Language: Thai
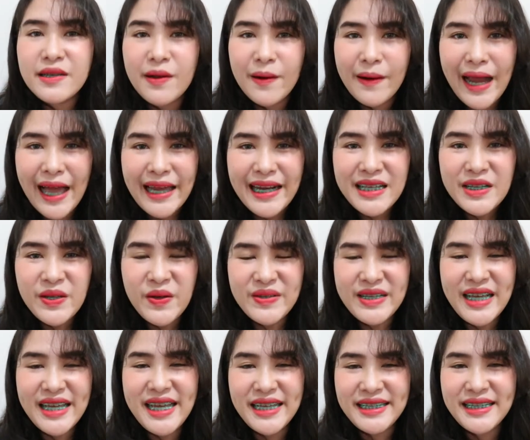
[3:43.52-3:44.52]
สำหรับใครที่ส
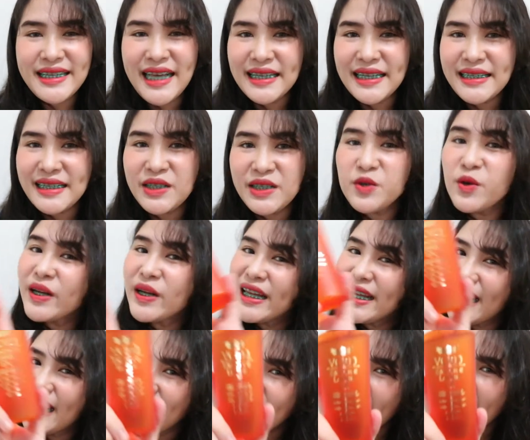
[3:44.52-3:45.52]
นใจ อยากจะสั่งซื้อตัว
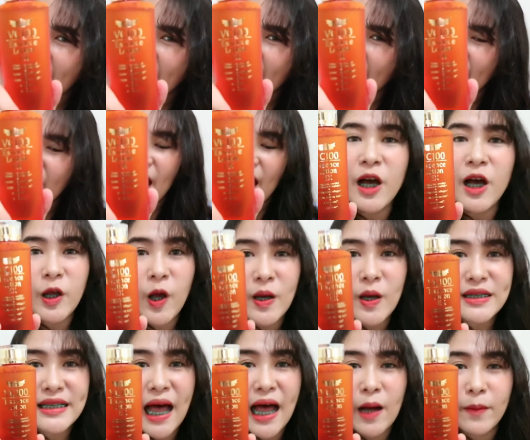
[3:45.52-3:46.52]
นี้นะคะ
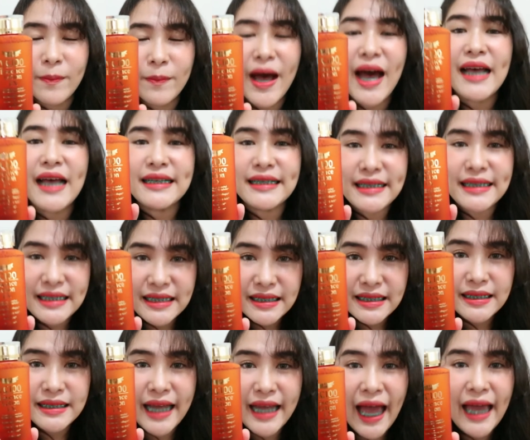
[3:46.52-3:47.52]
ก็สามารถ
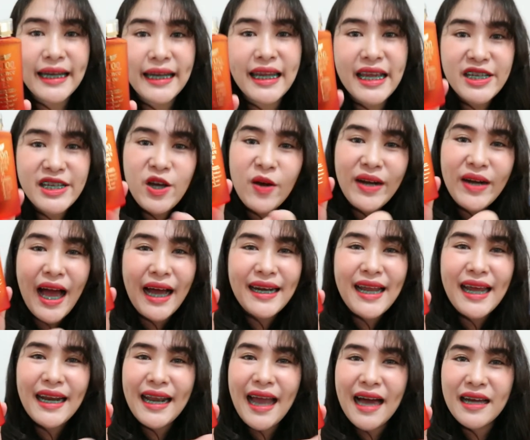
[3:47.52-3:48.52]
ซื้อได้ที่ช่องทาง
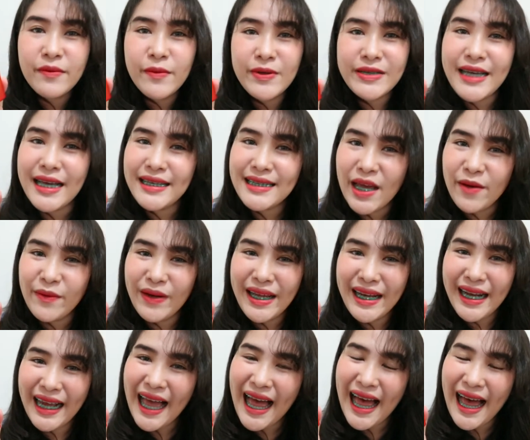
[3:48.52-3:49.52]
ด้านล่างที่เราใส่ใส่ไว้
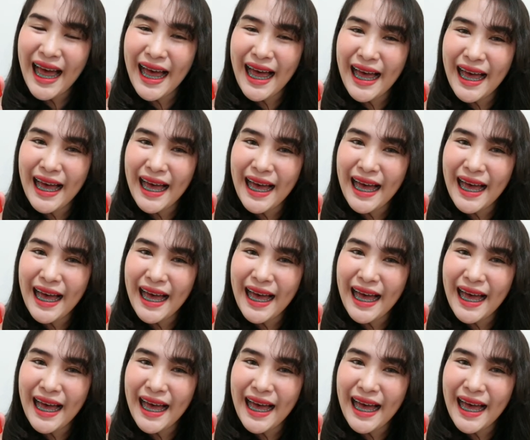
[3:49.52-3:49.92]
เลยนะคะ